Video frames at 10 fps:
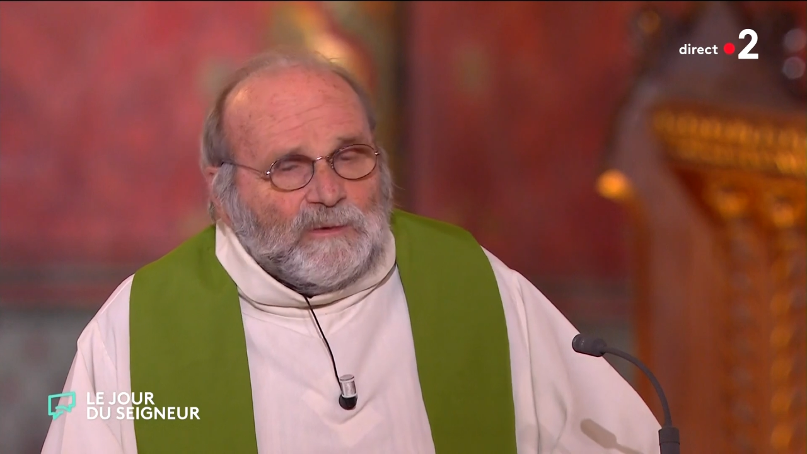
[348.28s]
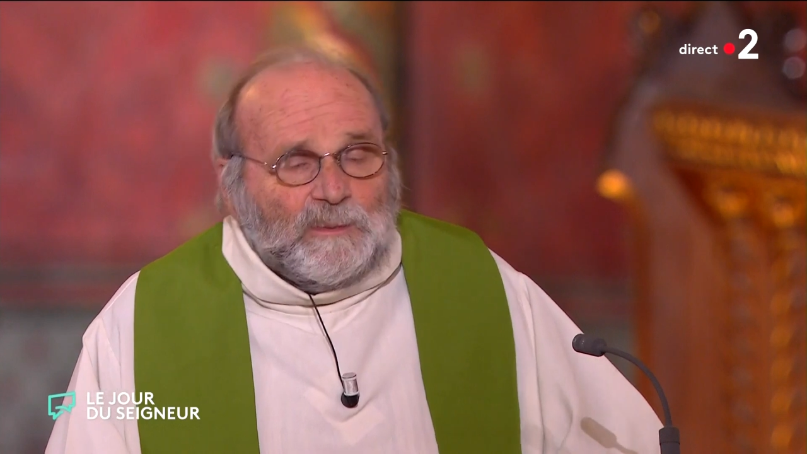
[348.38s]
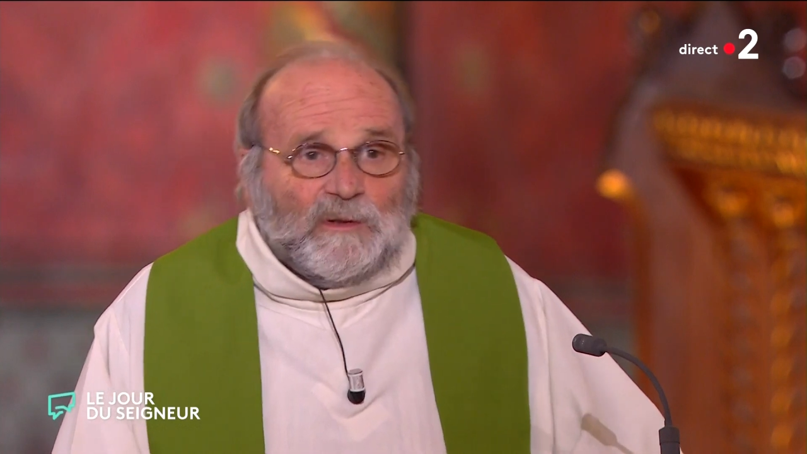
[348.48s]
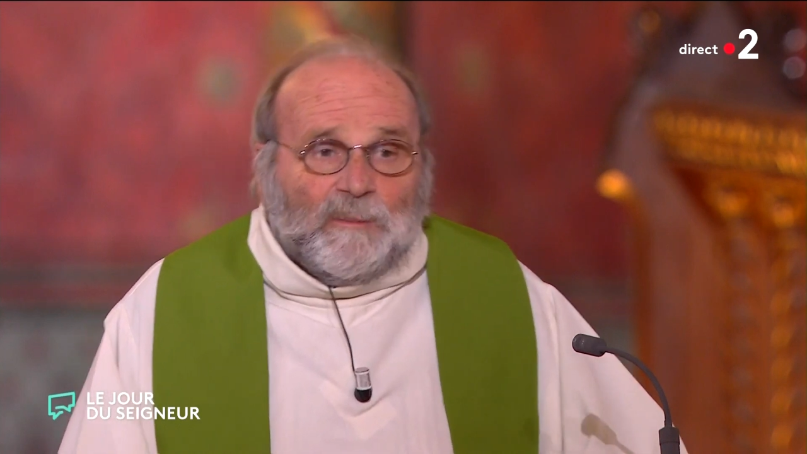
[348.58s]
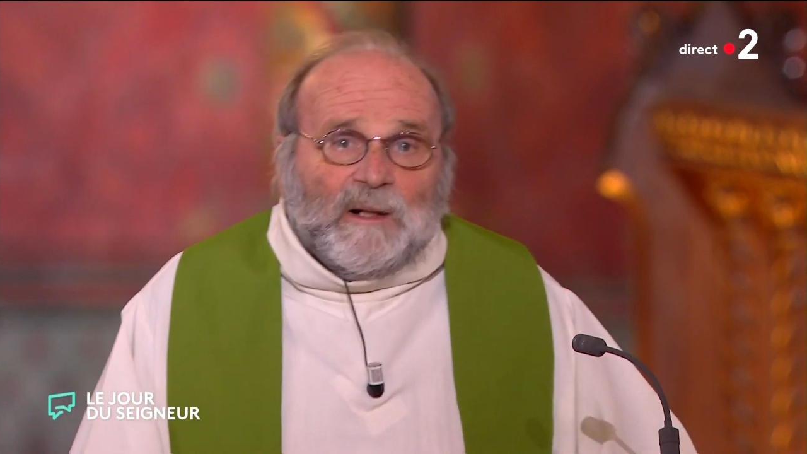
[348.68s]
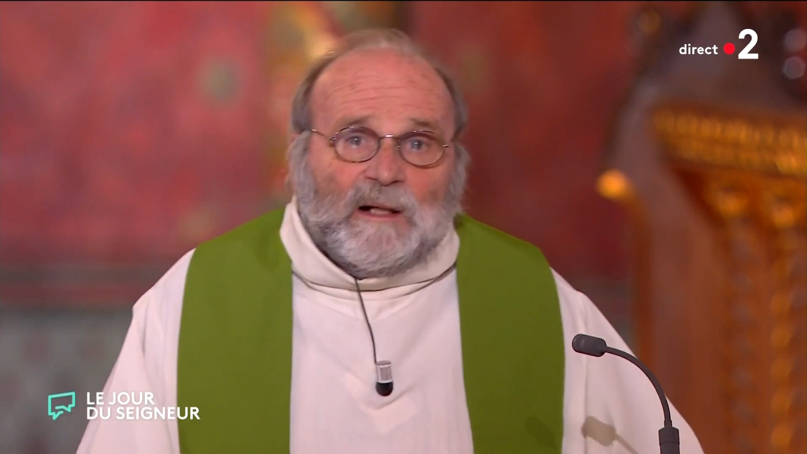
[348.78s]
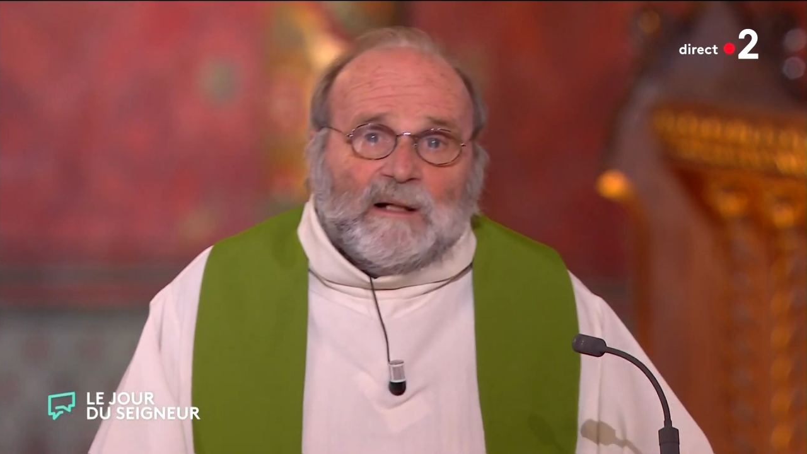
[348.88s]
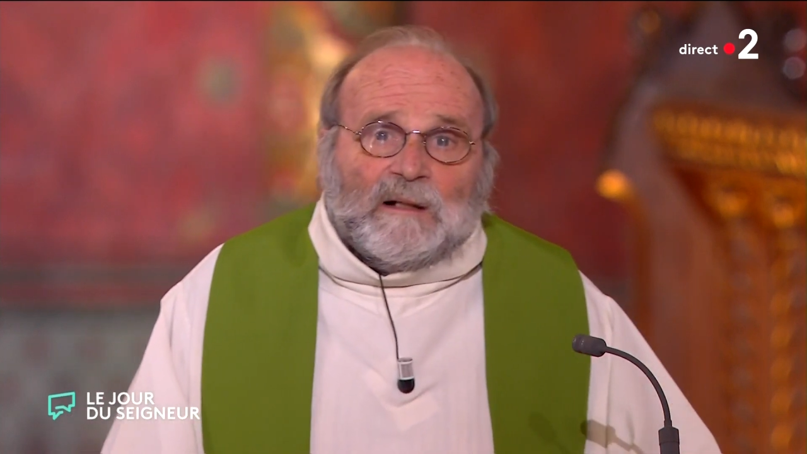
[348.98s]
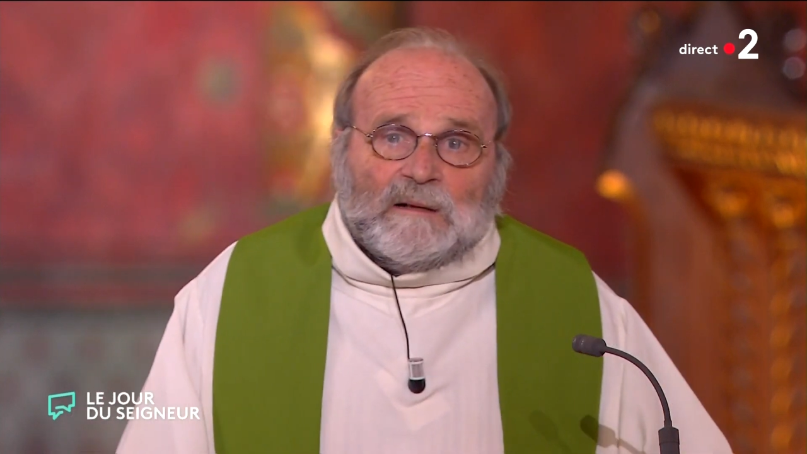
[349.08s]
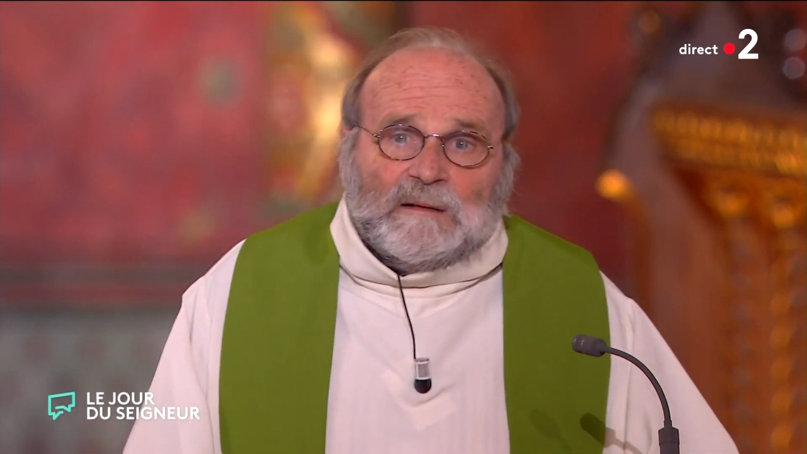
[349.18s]
N'oublions
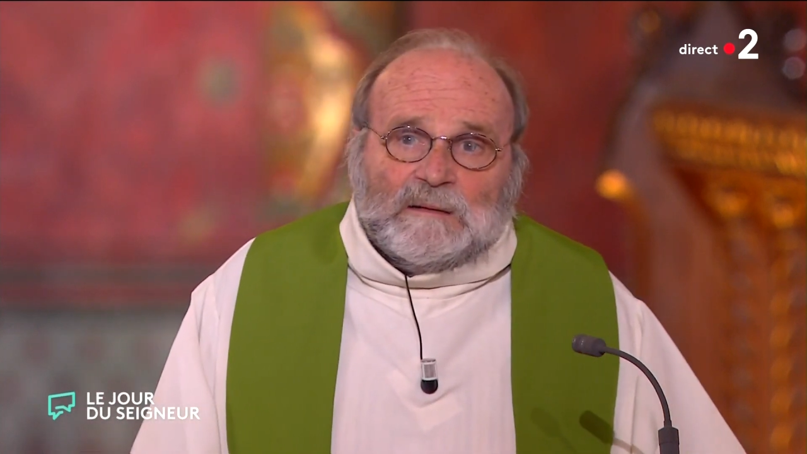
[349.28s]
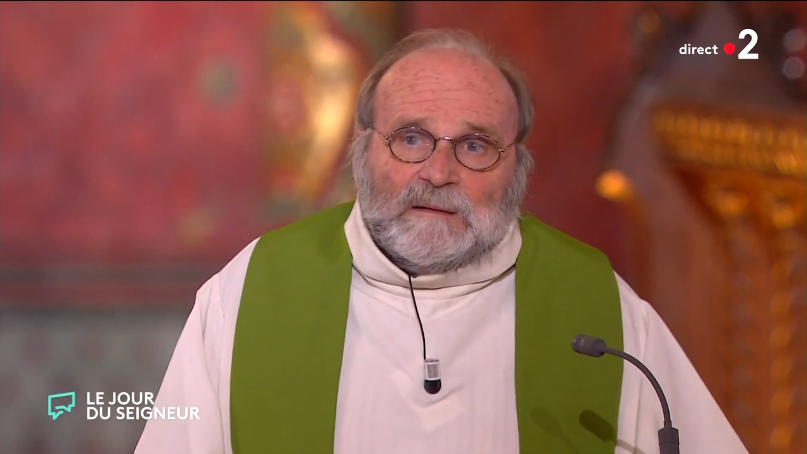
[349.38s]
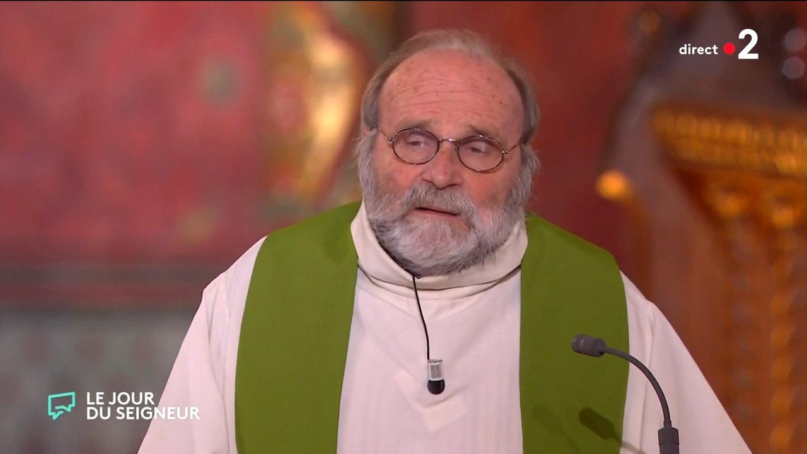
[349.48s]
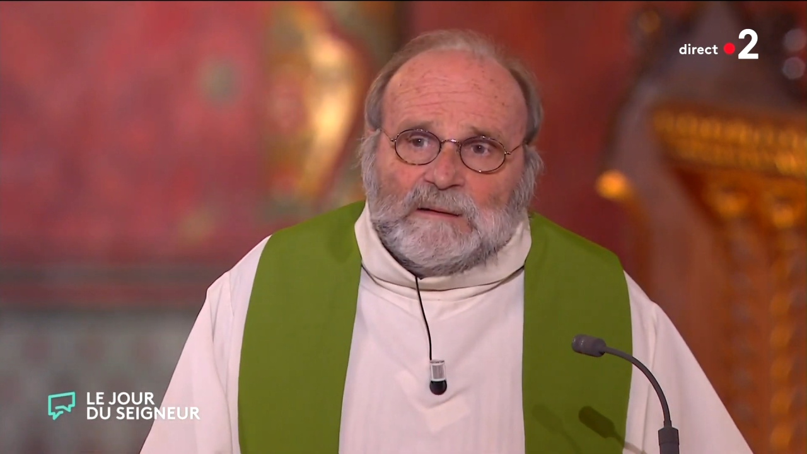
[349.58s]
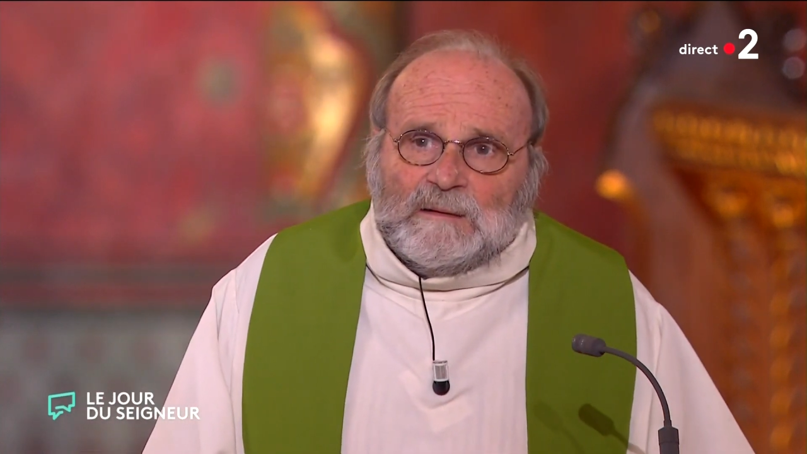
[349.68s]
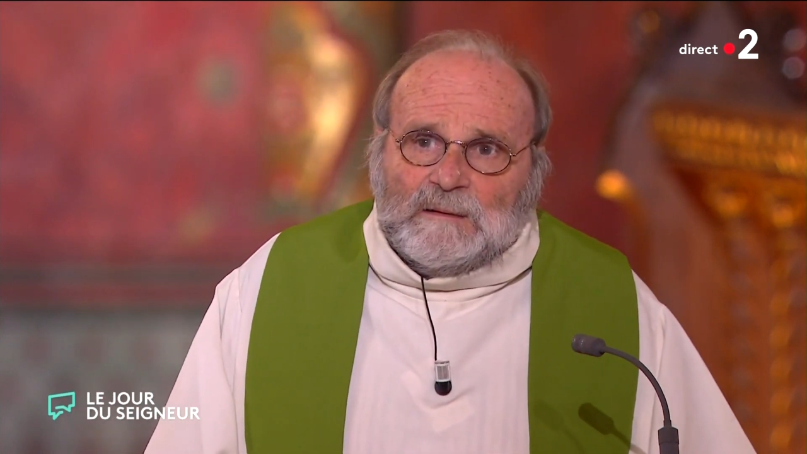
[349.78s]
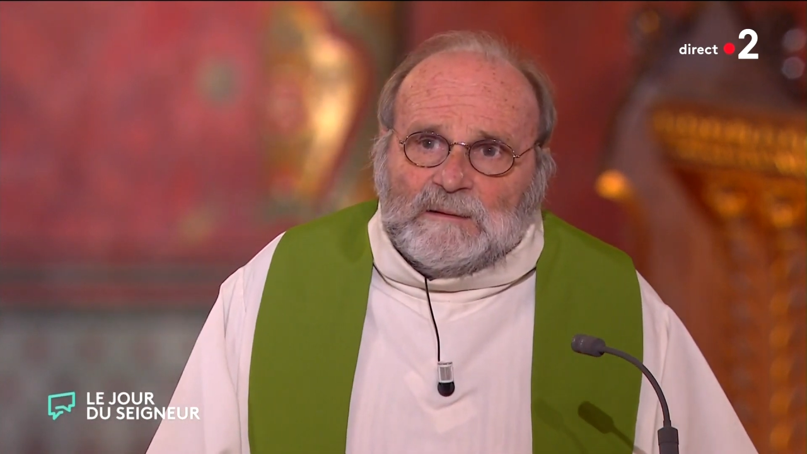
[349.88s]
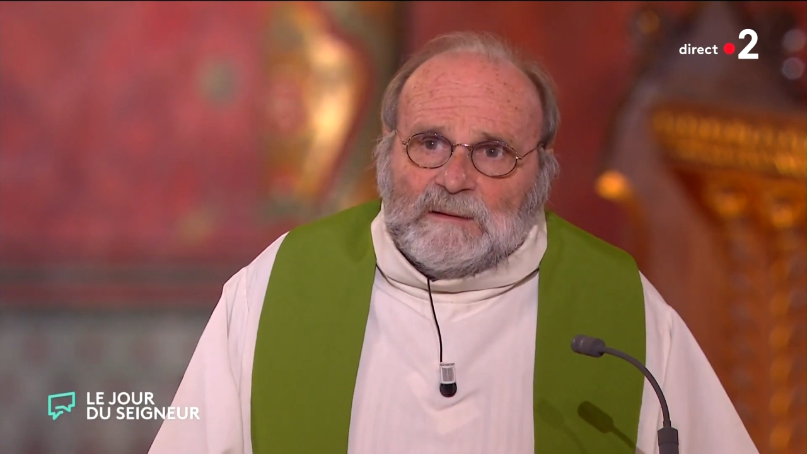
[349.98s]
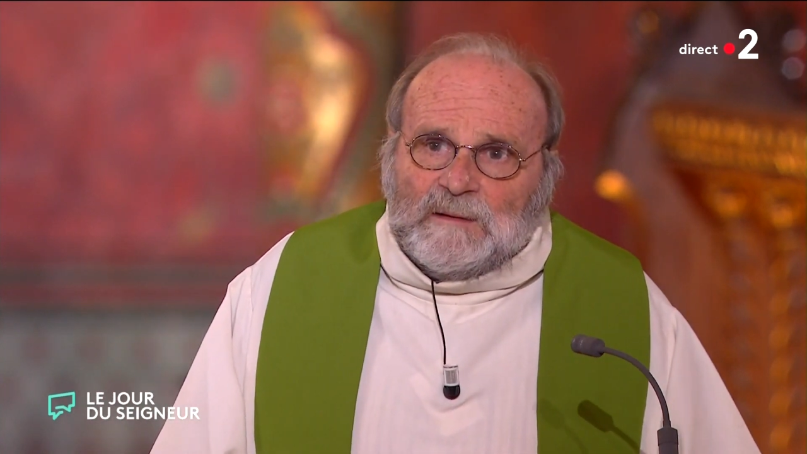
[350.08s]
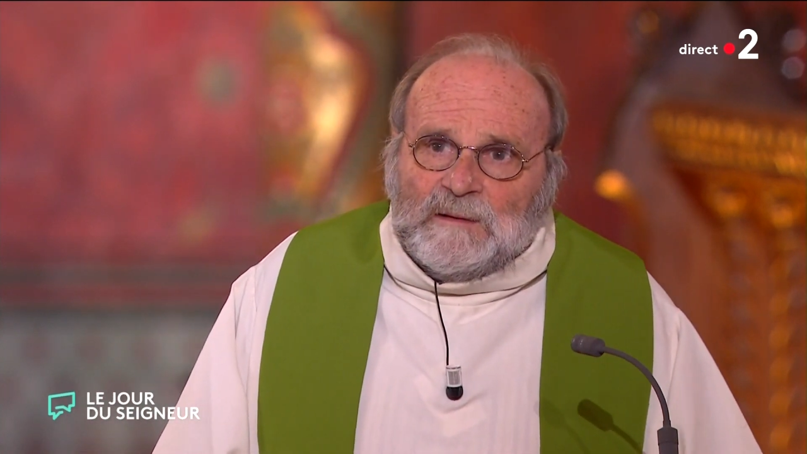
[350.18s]
pas
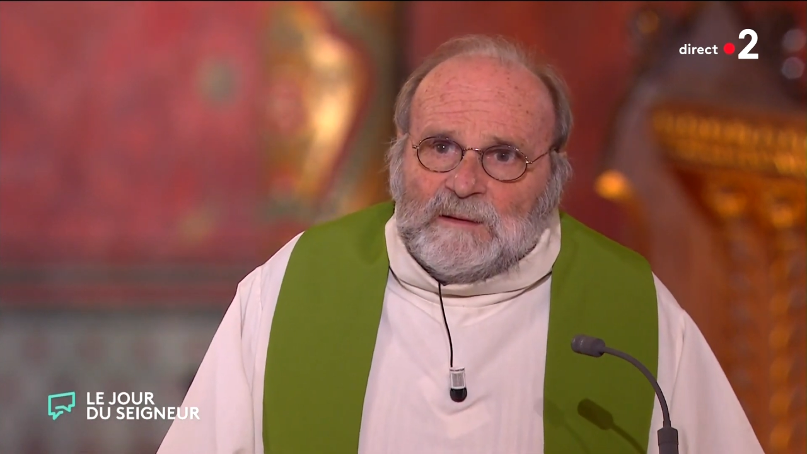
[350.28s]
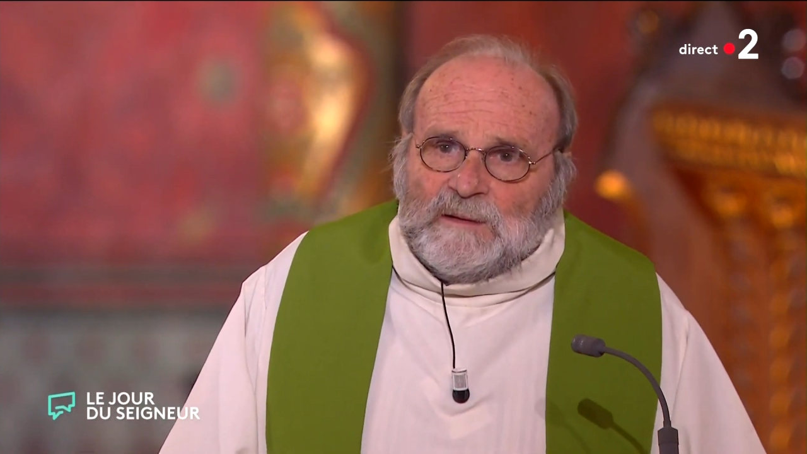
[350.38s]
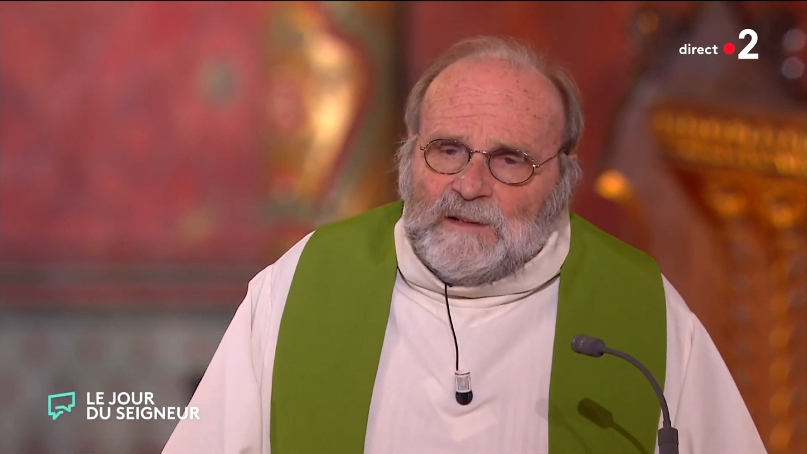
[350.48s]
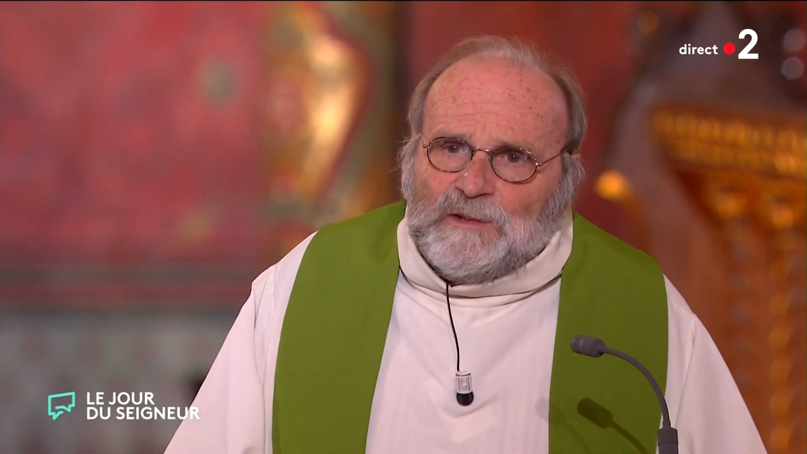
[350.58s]
qu'il